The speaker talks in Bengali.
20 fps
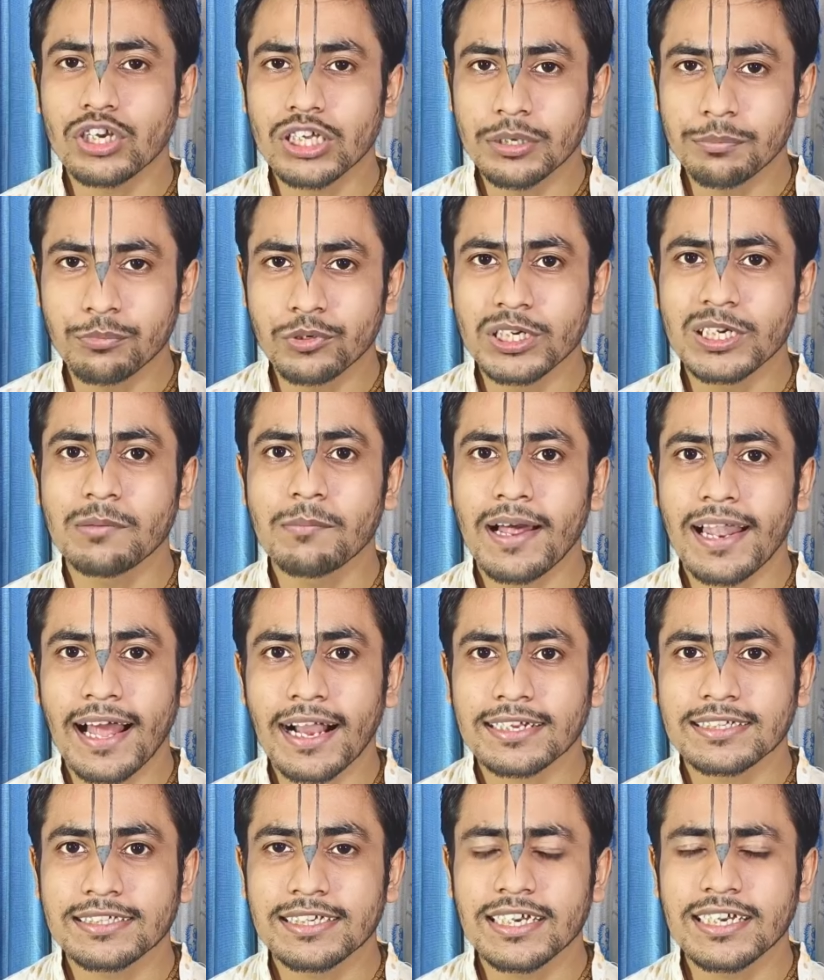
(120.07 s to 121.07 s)
লক্ষ্মী পূর্ণিমা
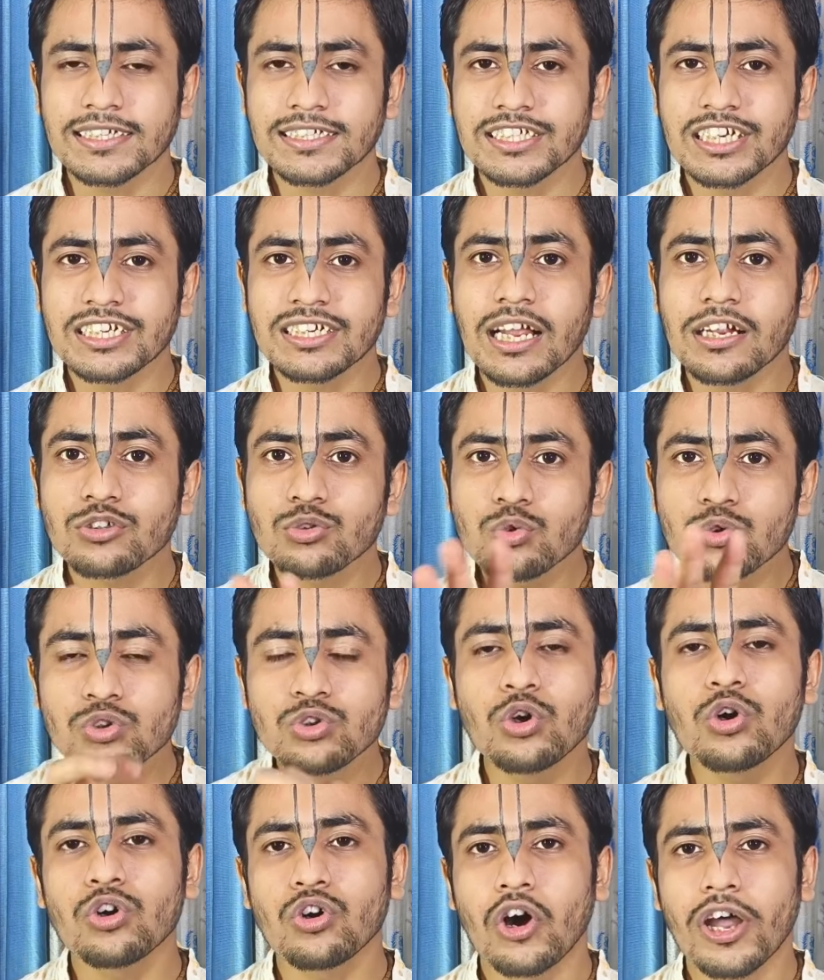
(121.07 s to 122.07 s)
লাগছে সেটা
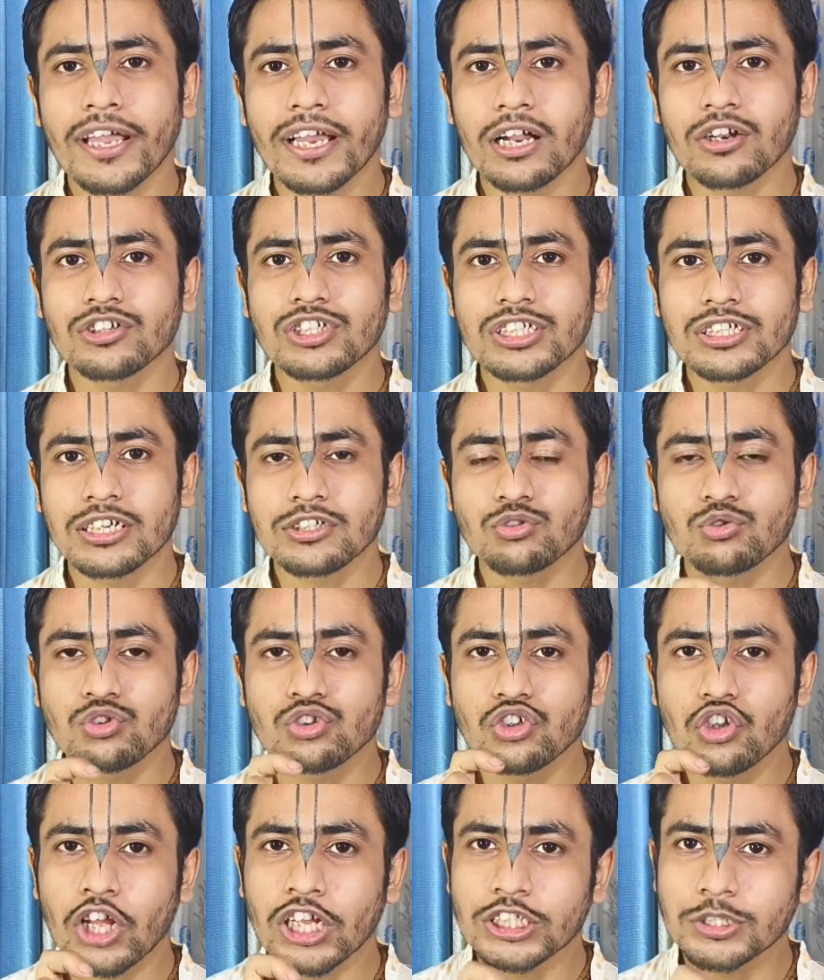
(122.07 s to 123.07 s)
শুদ্ধ নয় কারণ সেটা
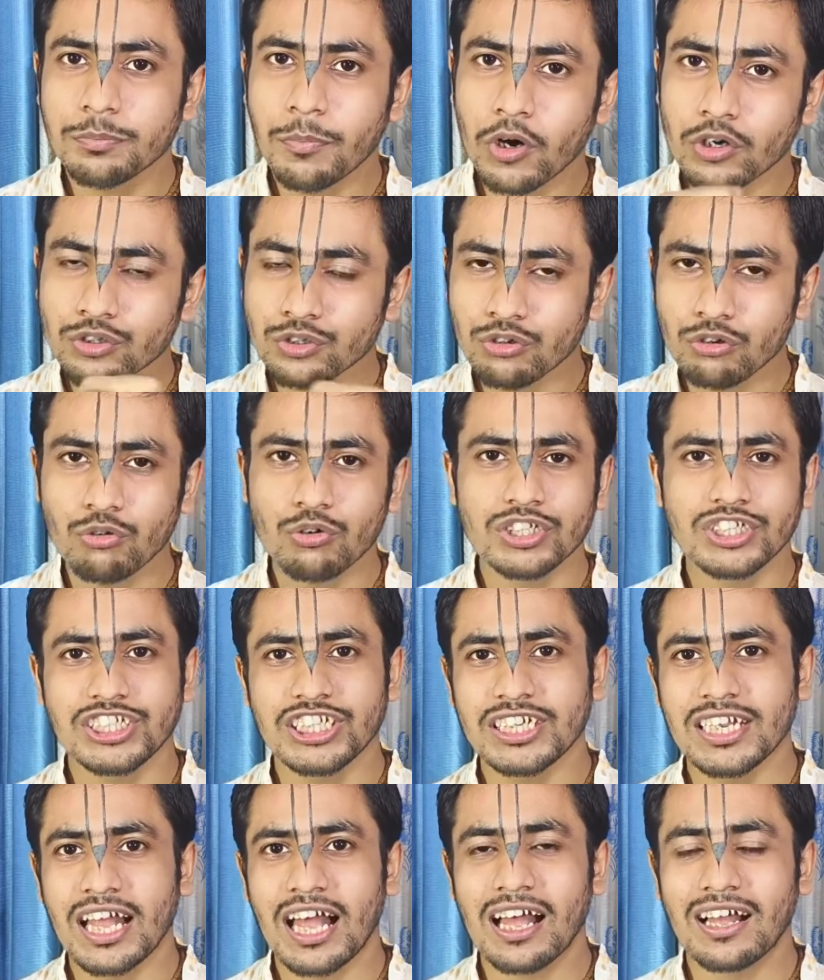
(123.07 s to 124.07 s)
সূর্যোদয় স্পর্শ
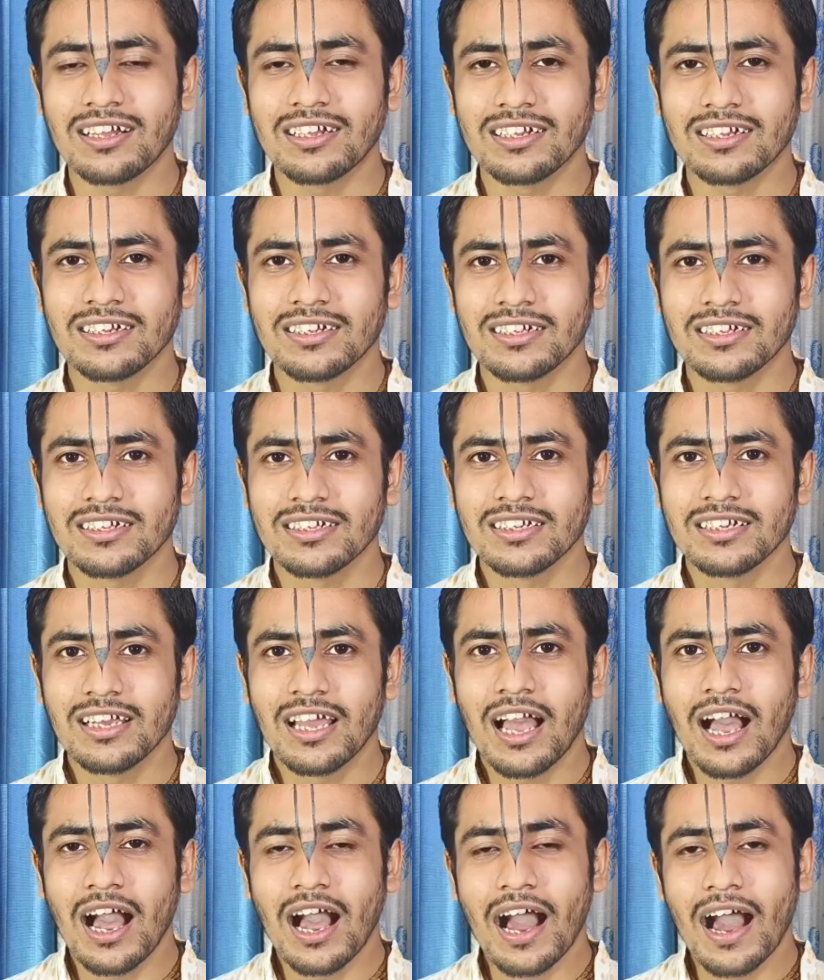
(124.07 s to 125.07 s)
করছে না
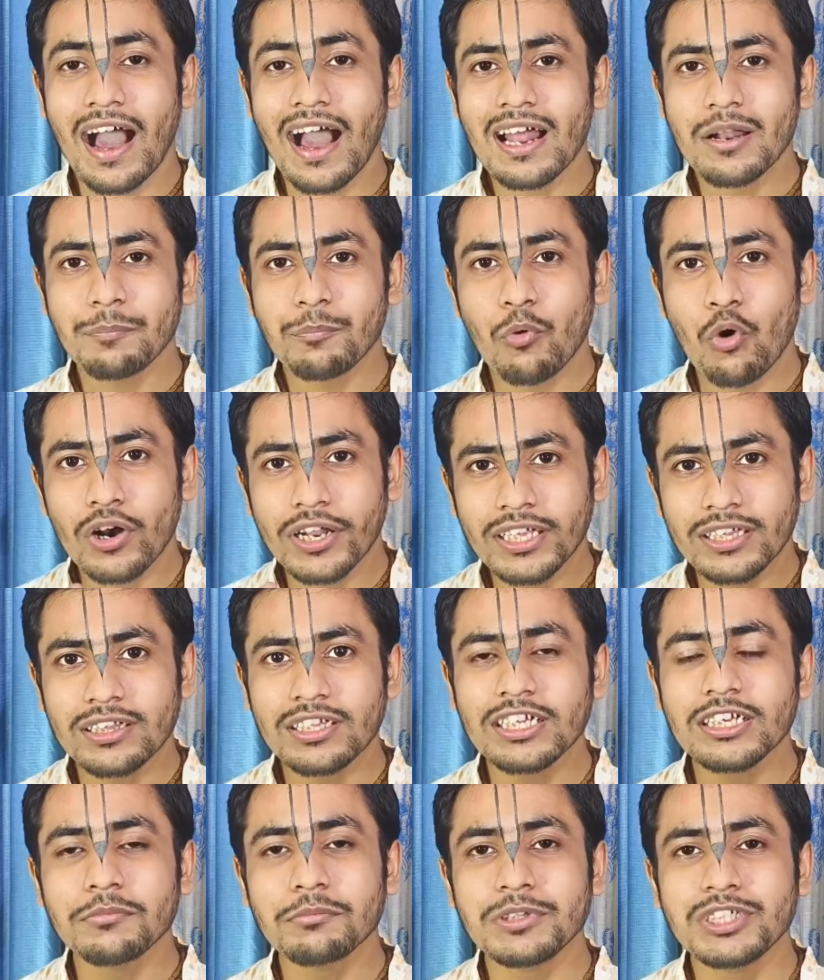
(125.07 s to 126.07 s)
আর পরের
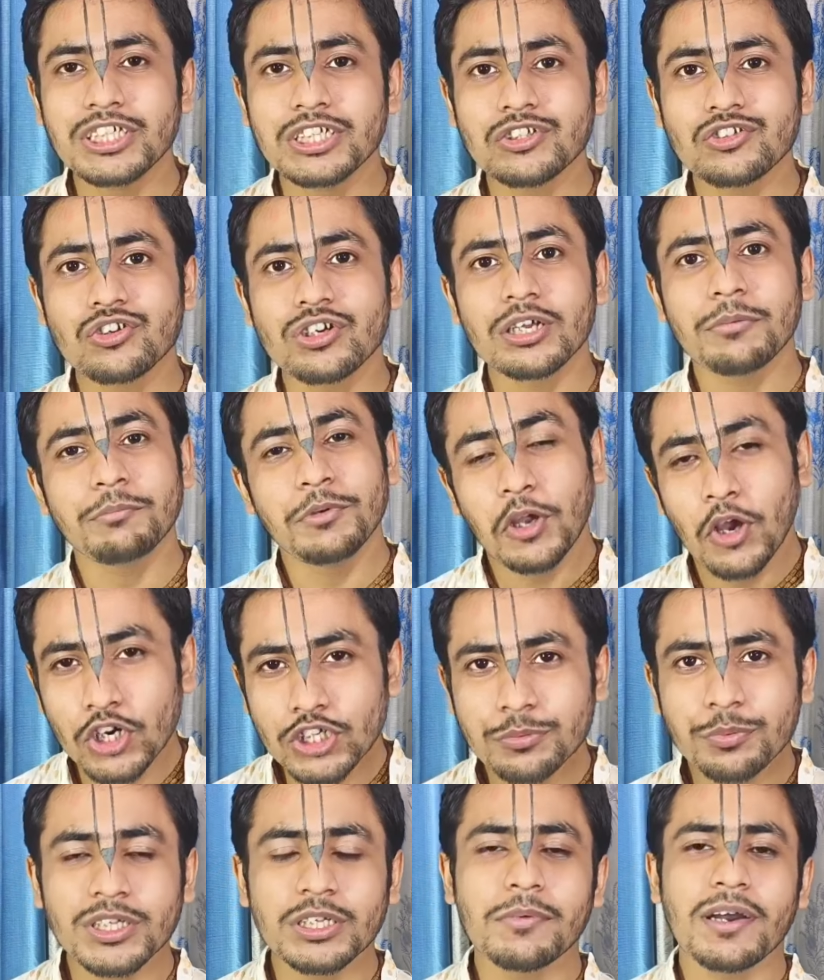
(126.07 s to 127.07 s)
দিন বিশেষ করে
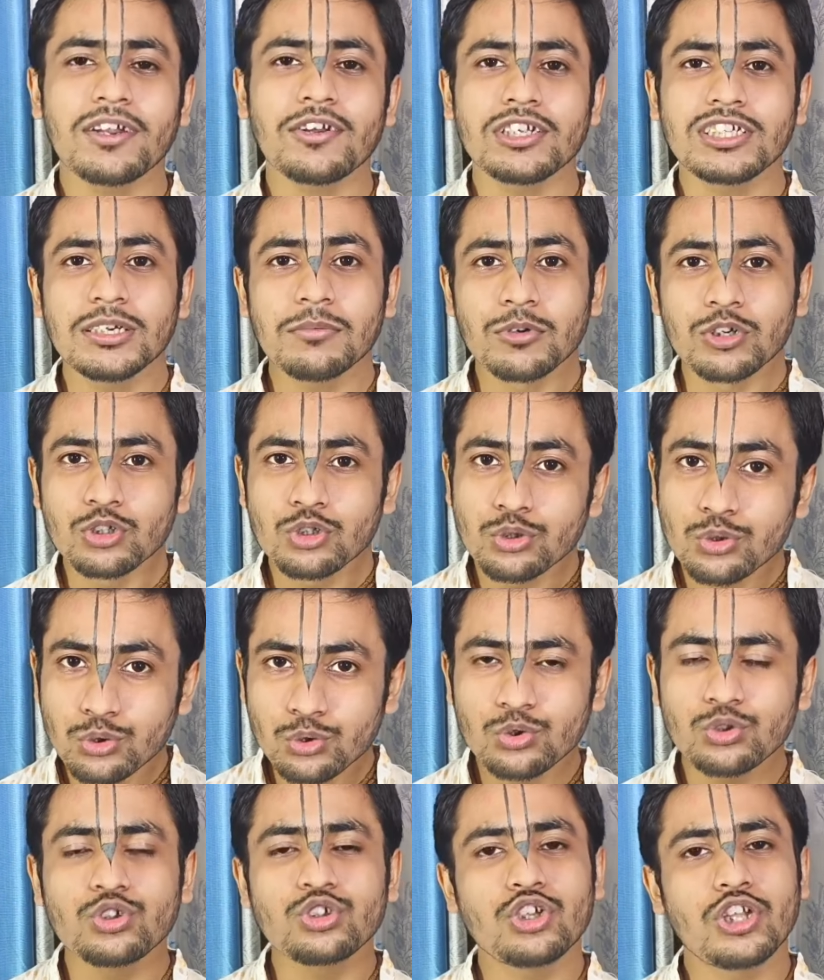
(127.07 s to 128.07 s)
বৃহস্পতিবার রয়েছে এবং
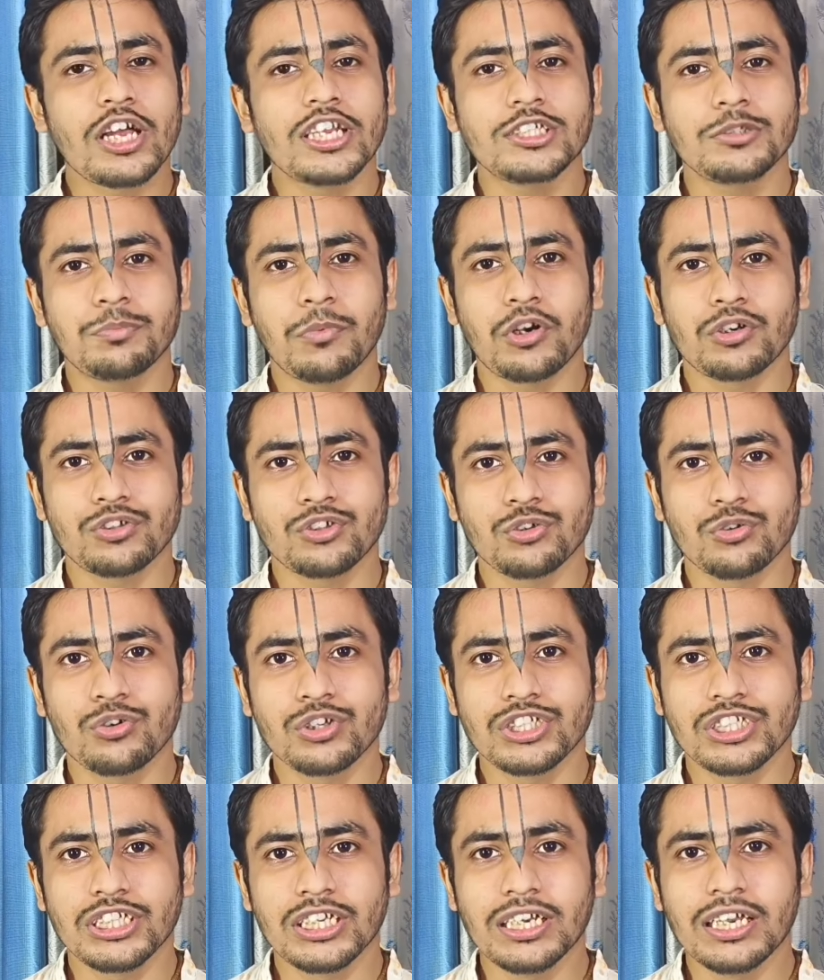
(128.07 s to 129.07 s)
সূর্যোদয় স্পর্শ
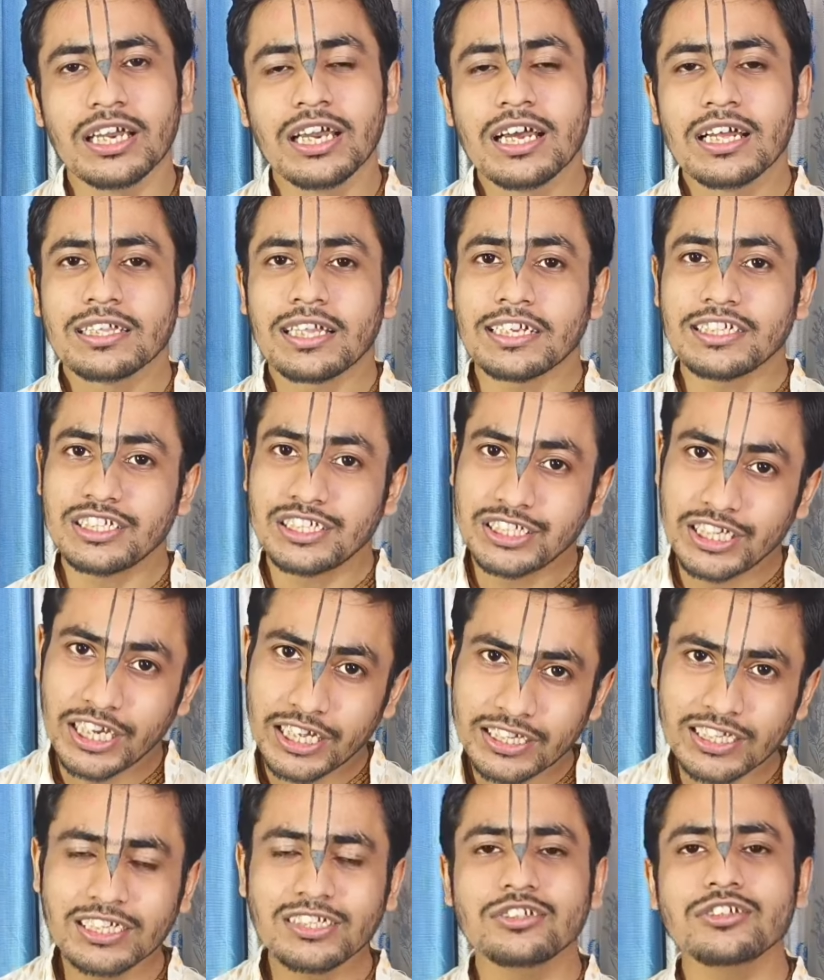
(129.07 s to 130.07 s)
করছে তাই
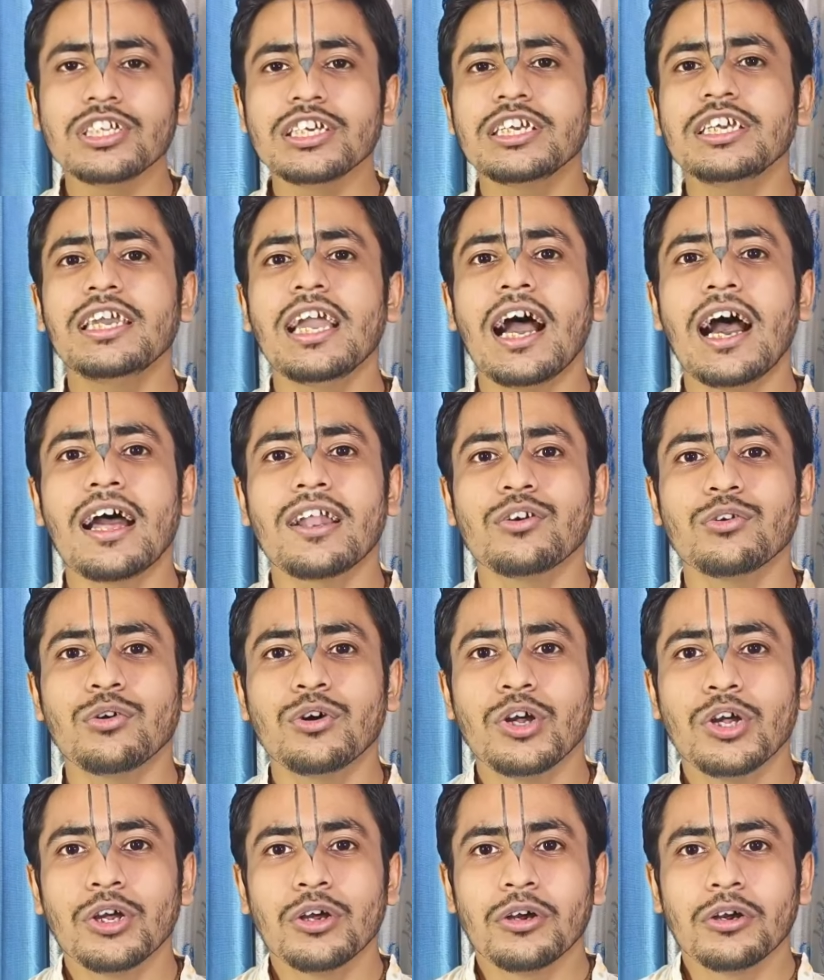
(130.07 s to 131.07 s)
সেদিন যদি গৃহে আরও